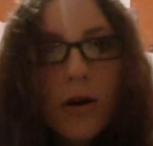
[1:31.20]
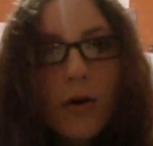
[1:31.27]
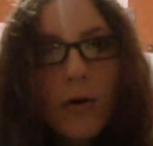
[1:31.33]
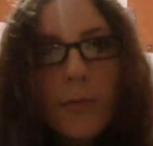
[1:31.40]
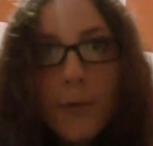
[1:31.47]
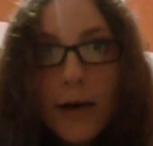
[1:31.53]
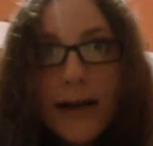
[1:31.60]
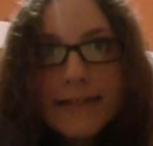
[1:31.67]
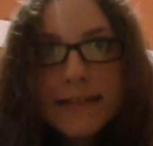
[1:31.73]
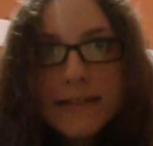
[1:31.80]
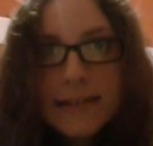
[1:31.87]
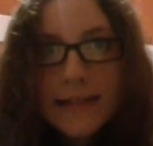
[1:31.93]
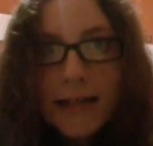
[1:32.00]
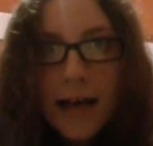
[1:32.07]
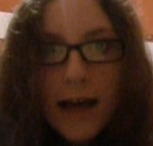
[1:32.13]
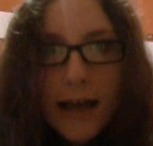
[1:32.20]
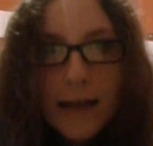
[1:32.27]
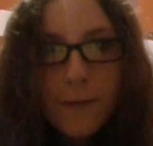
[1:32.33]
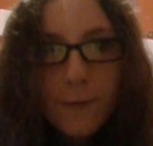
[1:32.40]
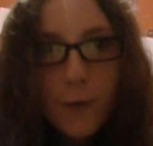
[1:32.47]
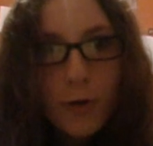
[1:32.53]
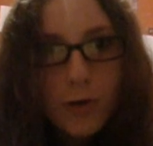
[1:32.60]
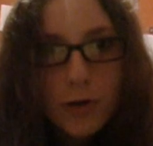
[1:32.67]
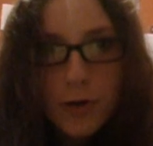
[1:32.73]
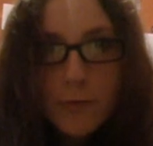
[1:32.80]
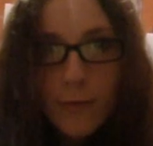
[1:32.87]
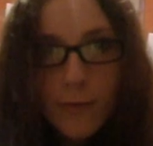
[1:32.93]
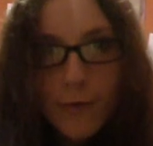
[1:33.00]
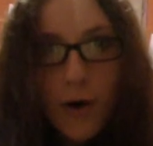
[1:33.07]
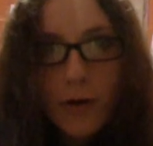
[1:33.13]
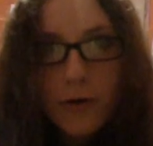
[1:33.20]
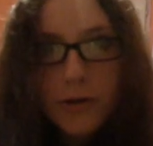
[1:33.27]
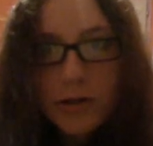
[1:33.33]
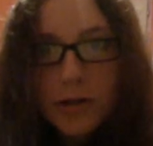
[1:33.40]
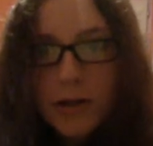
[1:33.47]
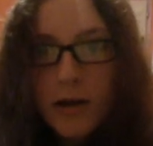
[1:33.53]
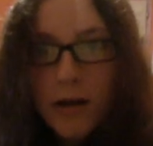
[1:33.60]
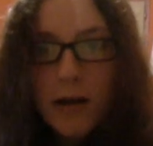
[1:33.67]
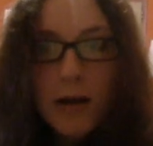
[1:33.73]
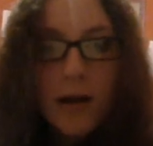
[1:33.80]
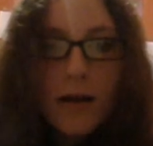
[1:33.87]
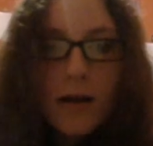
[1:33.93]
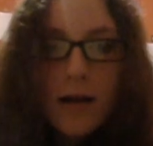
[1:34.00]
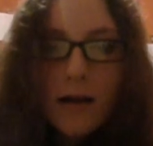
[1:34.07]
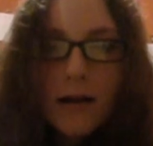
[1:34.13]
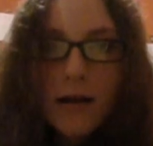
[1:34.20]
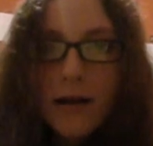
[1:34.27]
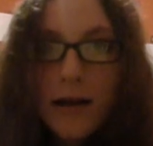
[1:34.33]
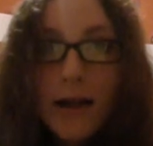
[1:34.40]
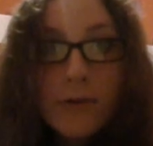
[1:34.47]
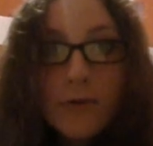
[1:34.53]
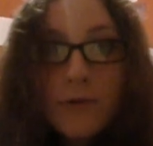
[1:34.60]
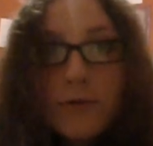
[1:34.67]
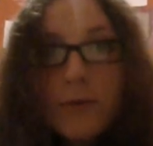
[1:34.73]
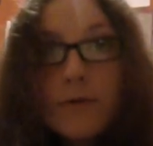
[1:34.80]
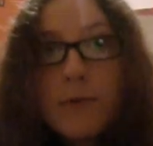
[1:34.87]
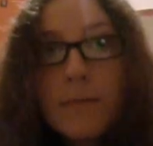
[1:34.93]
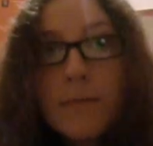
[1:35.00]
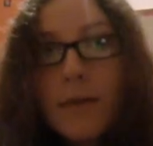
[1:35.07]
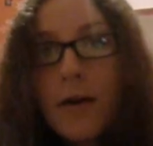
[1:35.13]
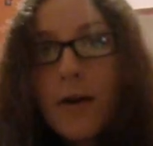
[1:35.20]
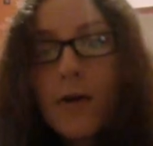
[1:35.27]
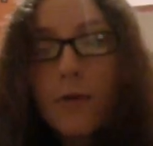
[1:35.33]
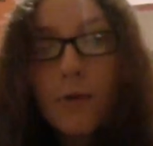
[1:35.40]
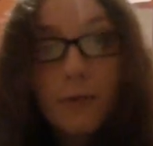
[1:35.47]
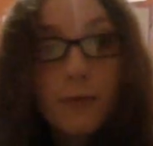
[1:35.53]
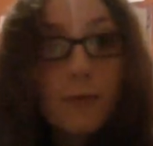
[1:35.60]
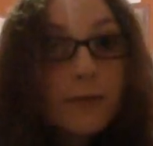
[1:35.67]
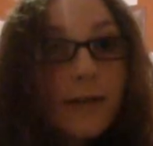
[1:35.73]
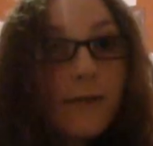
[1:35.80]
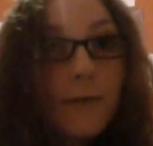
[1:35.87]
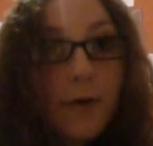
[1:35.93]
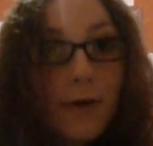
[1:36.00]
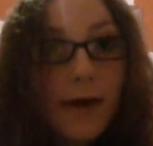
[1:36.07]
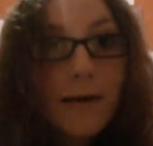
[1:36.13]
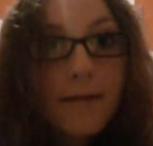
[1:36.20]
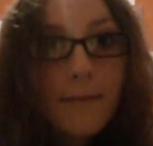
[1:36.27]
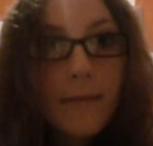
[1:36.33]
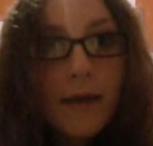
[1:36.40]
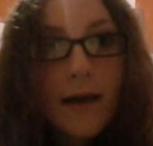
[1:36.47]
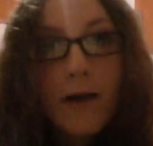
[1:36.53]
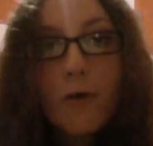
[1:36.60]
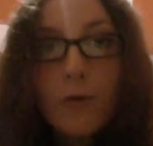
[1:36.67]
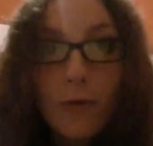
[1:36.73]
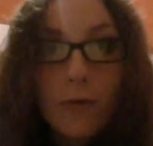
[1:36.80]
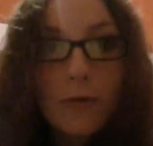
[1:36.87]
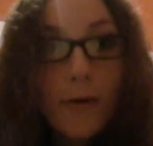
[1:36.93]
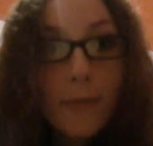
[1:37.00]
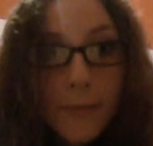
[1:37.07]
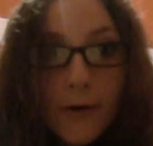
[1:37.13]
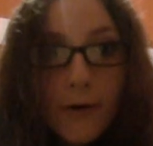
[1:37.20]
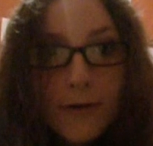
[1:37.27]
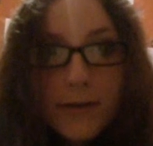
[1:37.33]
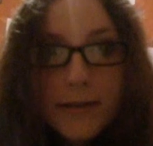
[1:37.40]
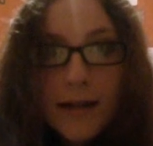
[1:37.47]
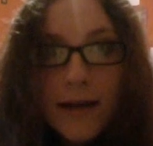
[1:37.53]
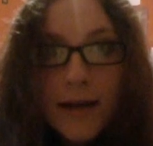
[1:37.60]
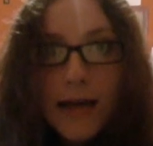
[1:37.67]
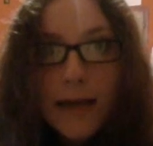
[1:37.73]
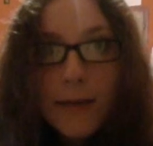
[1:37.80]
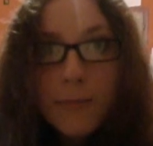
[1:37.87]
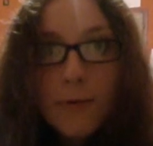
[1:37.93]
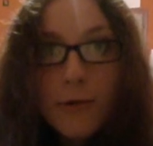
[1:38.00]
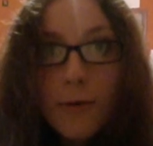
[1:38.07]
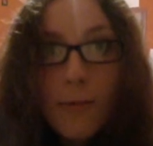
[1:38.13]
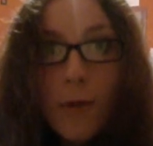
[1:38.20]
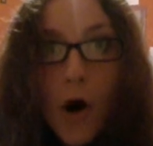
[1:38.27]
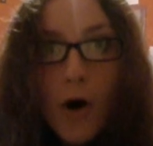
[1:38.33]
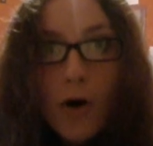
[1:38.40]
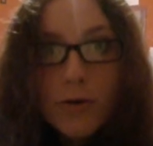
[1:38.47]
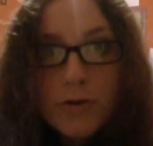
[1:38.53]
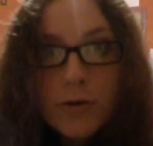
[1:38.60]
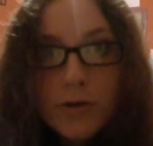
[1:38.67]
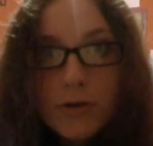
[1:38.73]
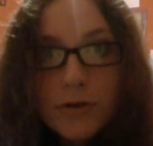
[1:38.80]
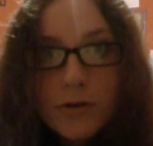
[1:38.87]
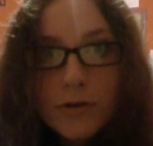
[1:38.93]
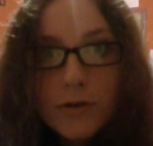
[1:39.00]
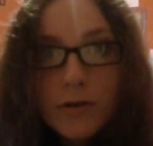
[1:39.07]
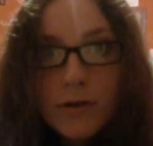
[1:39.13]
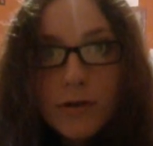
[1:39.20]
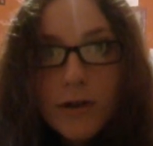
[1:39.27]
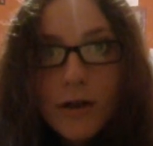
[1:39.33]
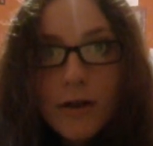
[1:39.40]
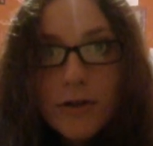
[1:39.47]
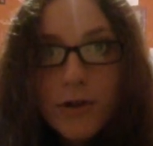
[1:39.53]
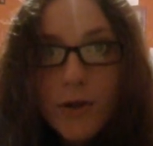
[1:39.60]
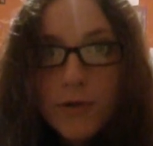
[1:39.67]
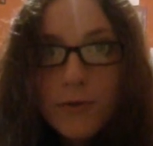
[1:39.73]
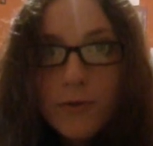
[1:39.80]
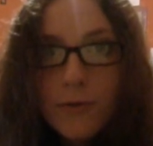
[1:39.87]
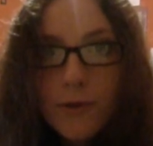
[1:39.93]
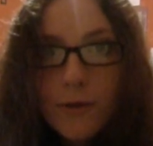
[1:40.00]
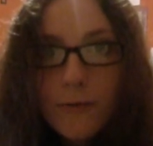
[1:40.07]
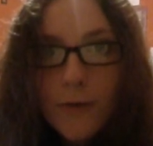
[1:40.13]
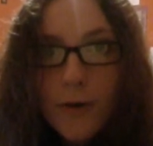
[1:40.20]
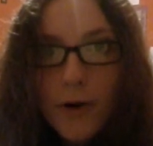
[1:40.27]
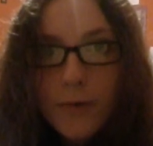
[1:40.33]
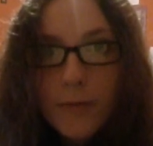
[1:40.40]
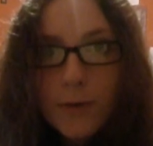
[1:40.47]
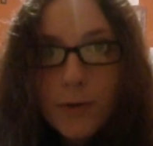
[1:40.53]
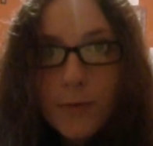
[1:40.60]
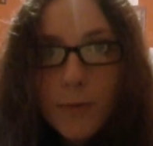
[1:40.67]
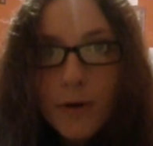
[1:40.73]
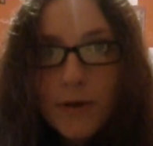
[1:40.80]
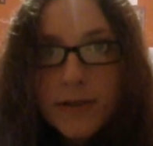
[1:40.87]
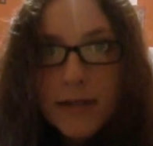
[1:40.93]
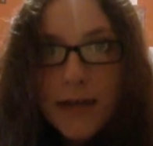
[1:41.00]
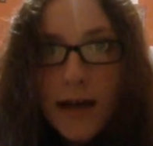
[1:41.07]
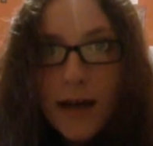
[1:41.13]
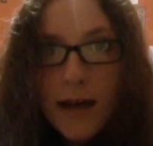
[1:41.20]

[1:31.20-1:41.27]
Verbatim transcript: On me l'a dit, il faut que je me venge. Là-dessus, au fond des forêts, le loup l'emporte et puis le mange, sans autre forme de procès.